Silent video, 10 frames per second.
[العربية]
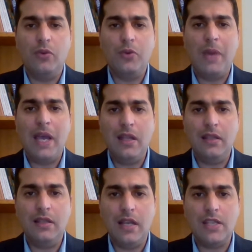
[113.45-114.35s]

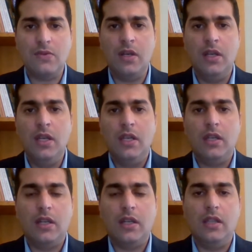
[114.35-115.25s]
يمهد للاسوء
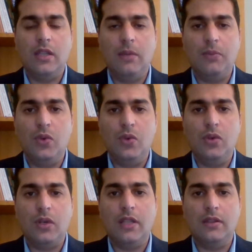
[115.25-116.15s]
يعني قد تبدو
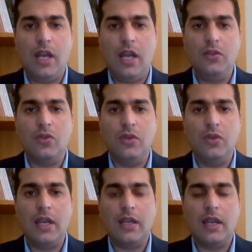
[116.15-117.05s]
قد تحدث
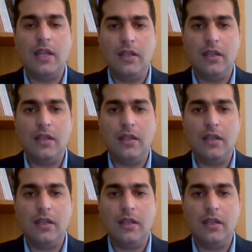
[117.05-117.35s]
هناك